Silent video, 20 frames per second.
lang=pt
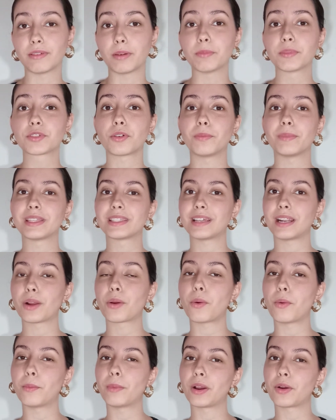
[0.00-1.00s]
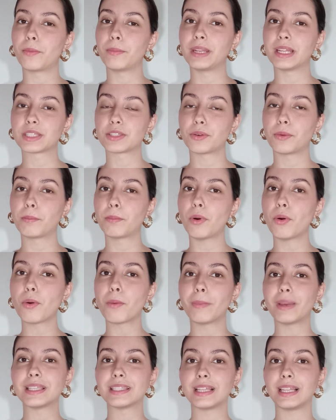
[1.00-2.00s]
Vamos começar com uma combinação um
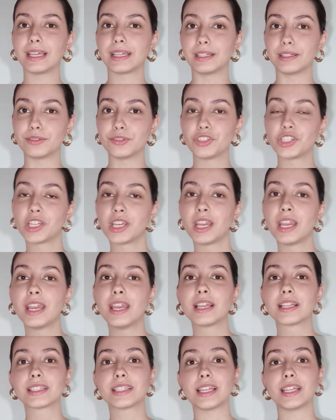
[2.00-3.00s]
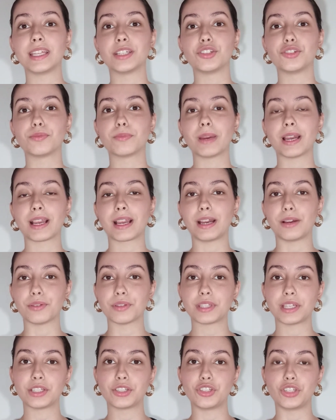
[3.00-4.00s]
pouco mais elegante, que seria de uma
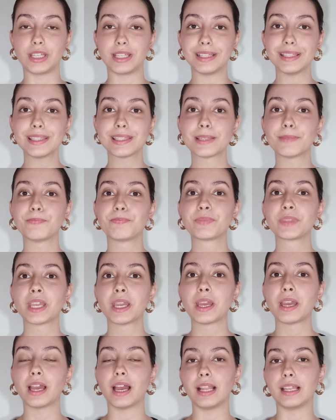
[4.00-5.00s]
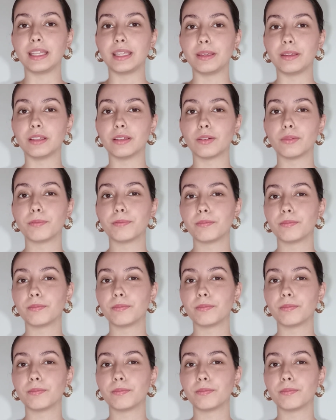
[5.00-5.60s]
calça jeans, ali